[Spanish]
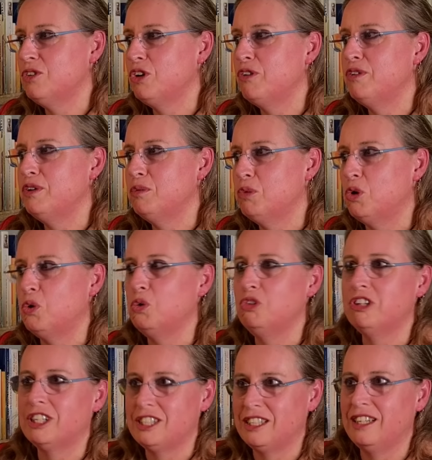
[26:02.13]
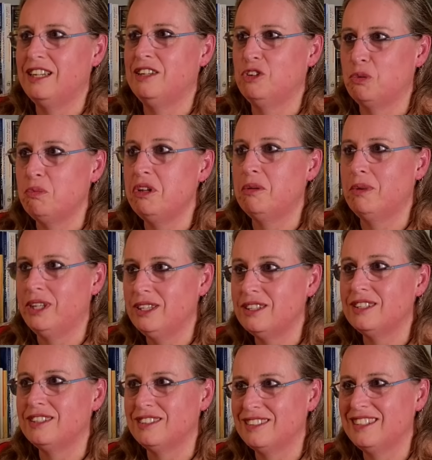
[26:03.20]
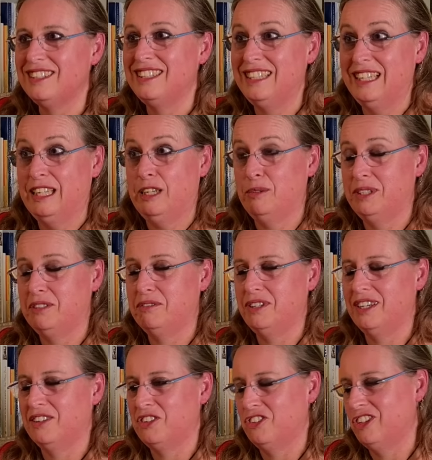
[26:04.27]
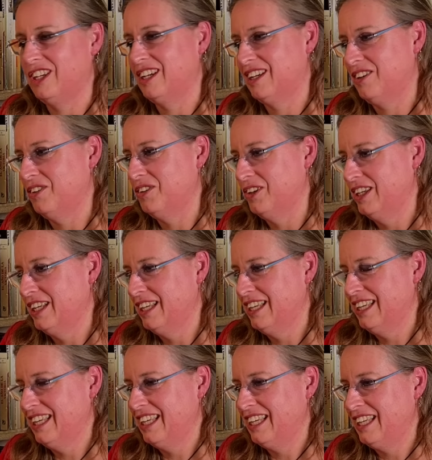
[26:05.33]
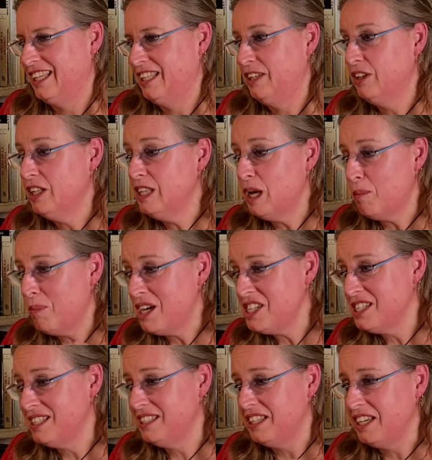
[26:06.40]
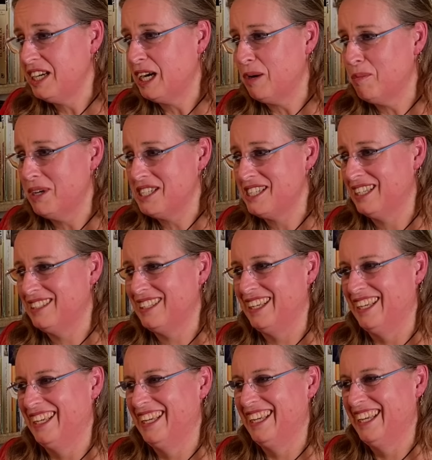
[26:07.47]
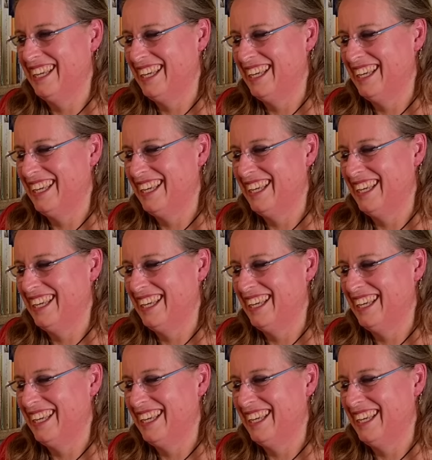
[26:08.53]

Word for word: lo que vivimos juntas en el 2020, el día de la beatificación de Carlos? Y dice, anda, pásate, hija, pásate.